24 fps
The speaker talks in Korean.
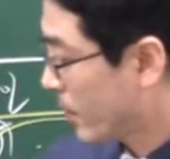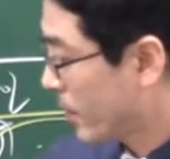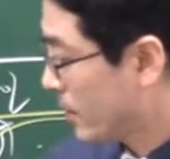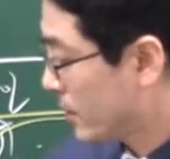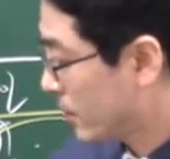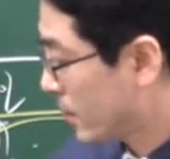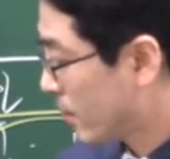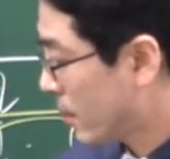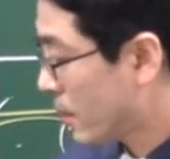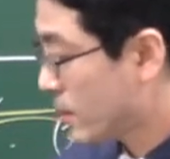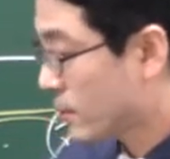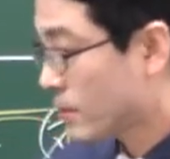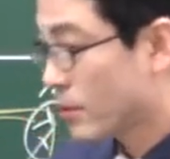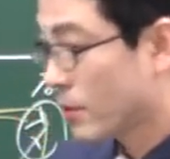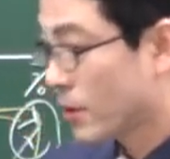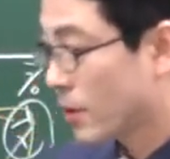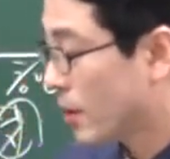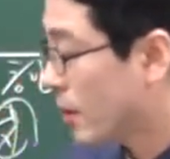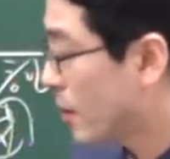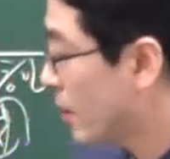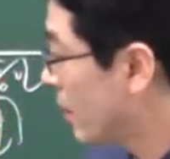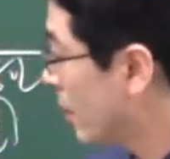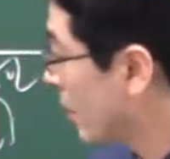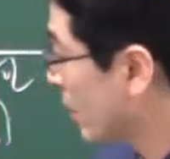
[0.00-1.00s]

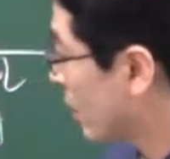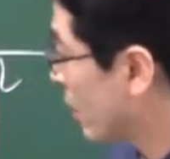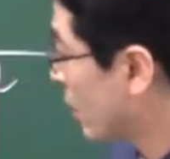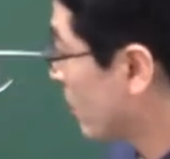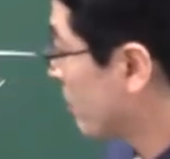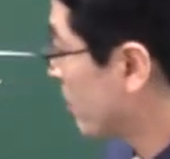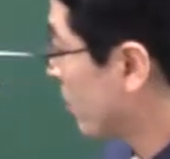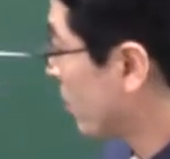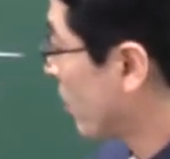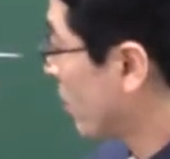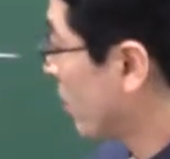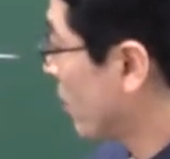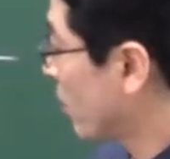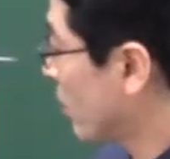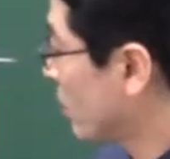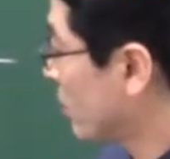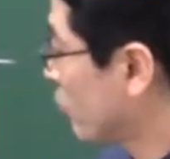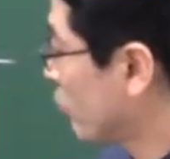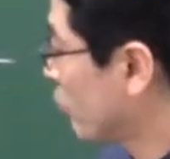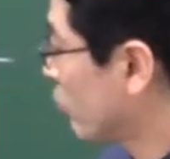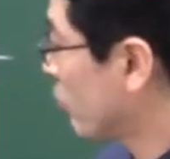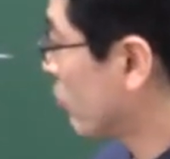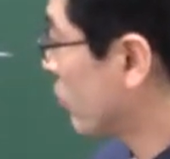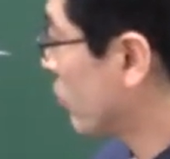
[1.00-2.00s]
승낙서가. 그럼
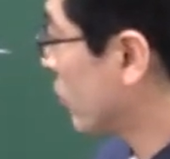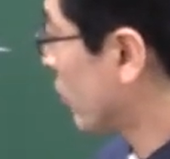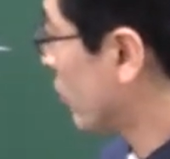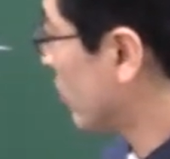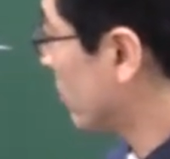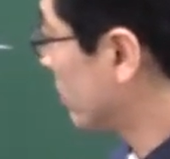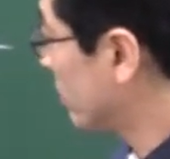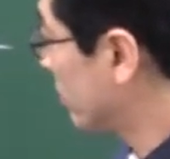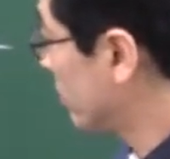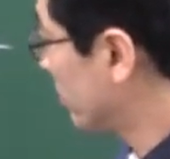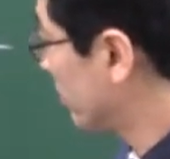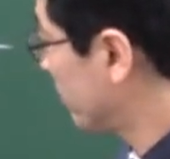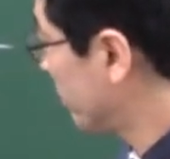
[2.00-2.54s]
병은 누구 거?